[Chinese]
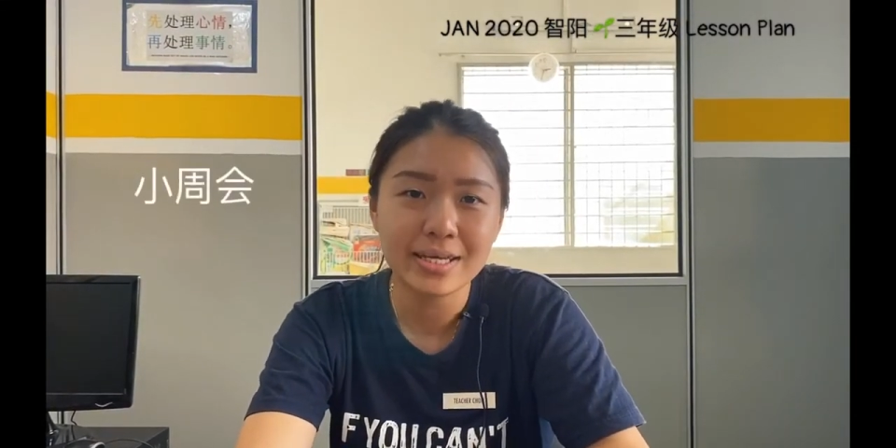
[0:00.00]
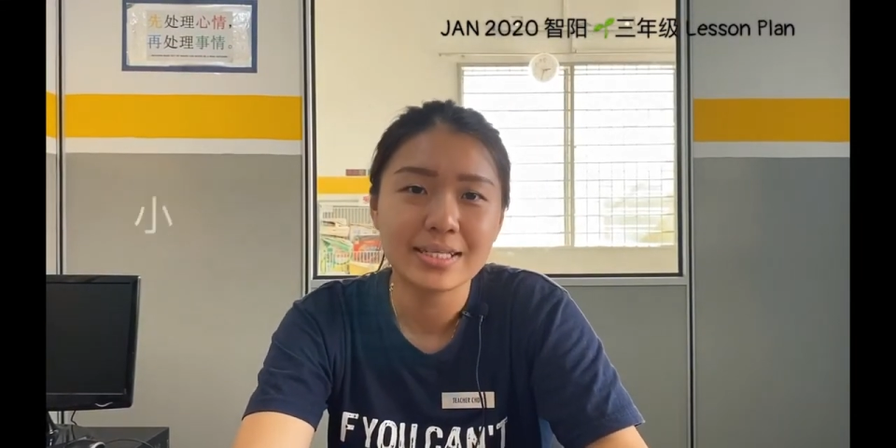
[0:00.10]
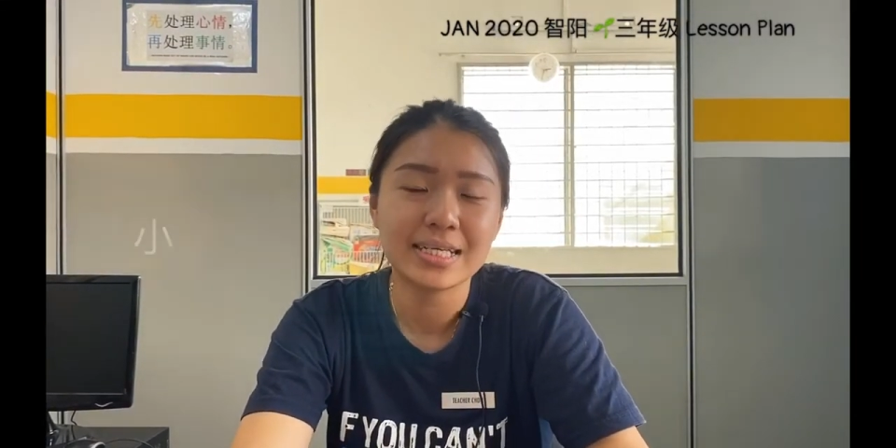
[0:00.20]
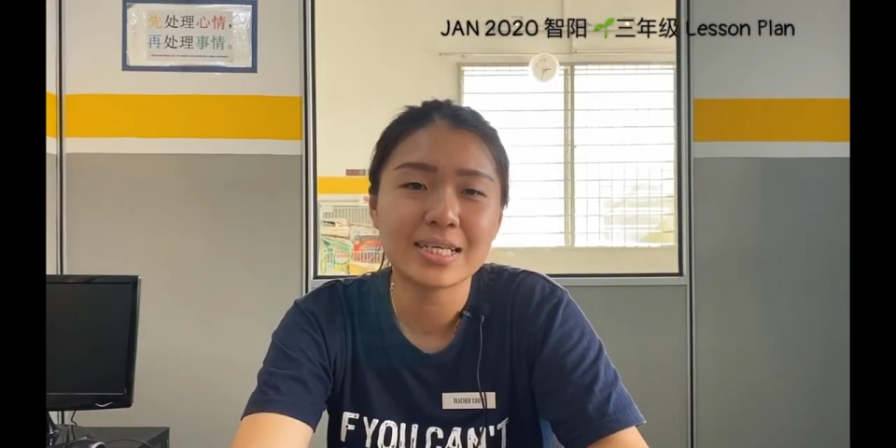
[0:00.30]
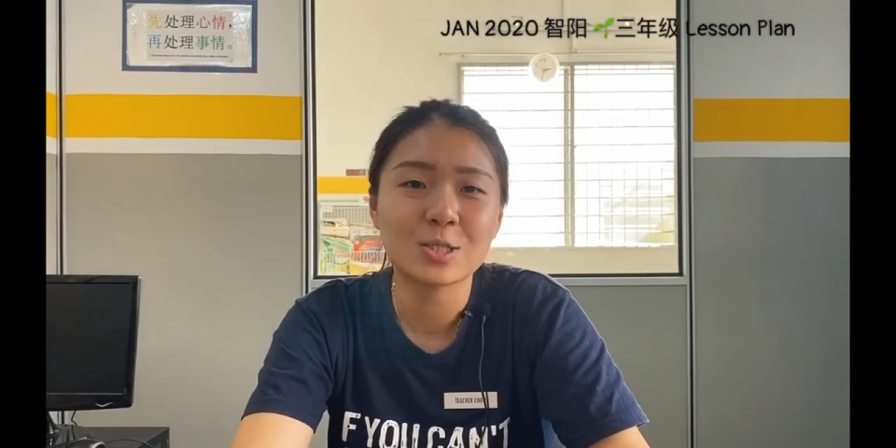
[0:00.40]

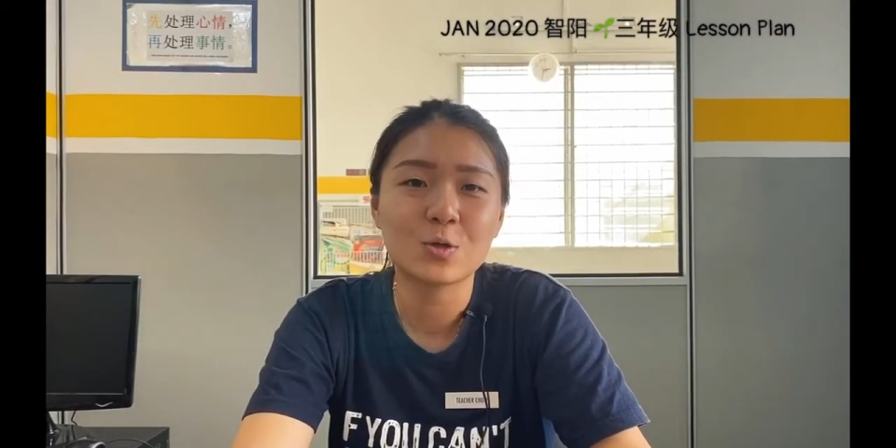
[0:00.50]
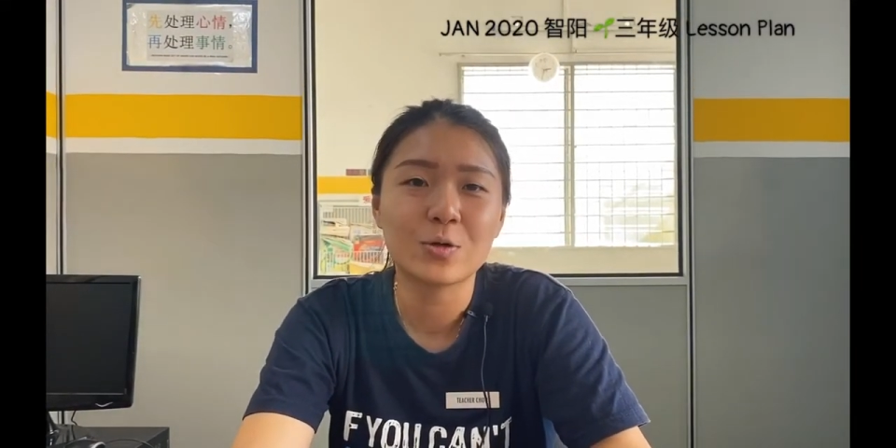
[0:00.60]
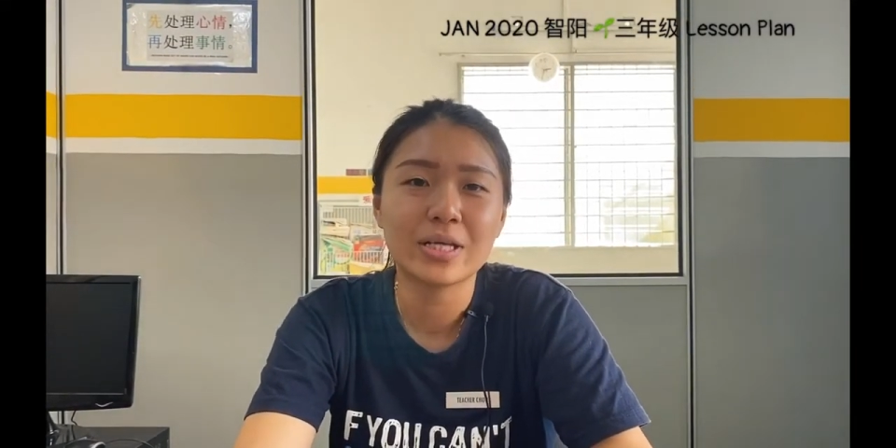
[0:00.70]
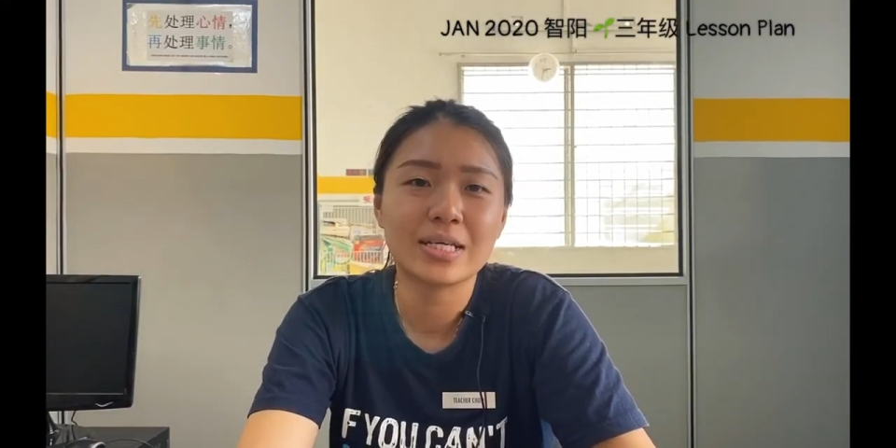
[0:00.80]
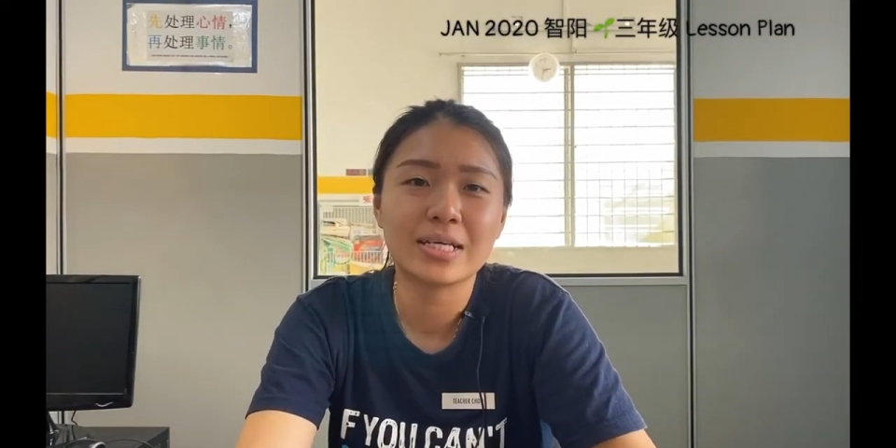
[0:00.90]
这个周
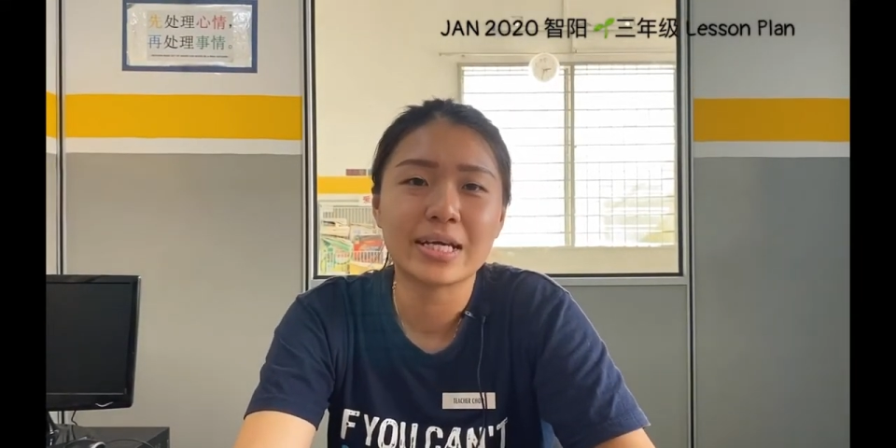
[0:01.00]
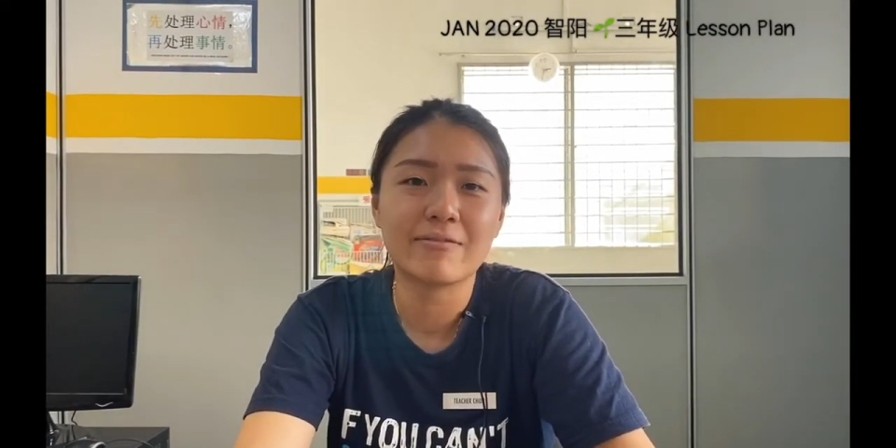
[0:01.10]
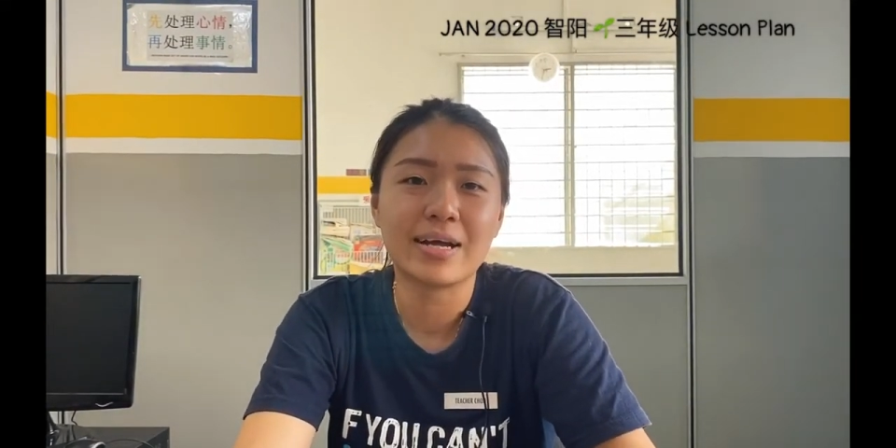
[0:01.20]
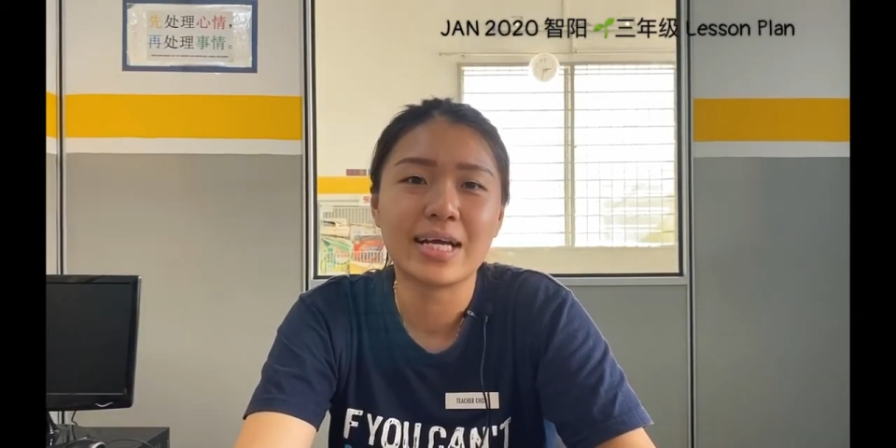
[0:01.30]
会呢，可以让孩